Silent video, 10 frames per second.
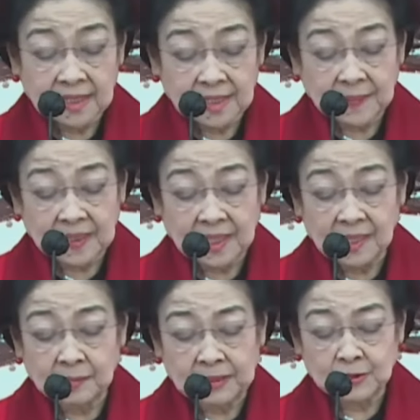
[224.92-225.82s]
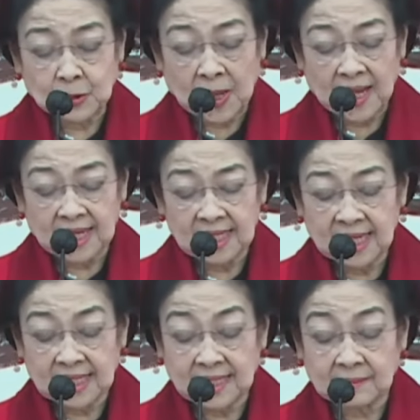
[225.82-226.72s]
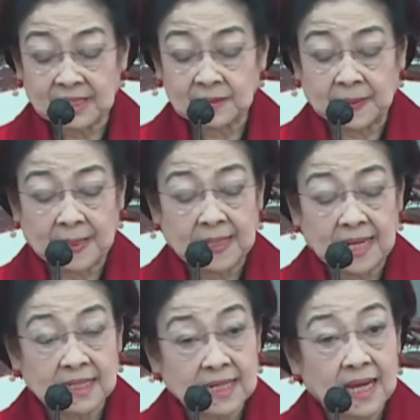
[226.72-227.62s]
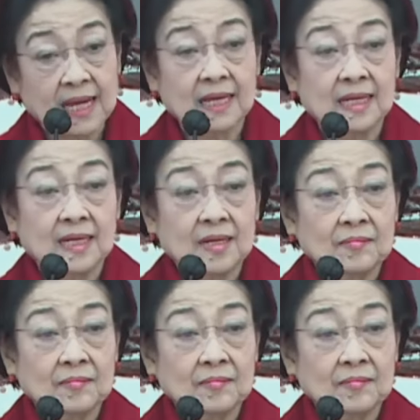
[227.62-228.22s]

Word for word: kader PDI Perjuangan hadir Mas Prananda,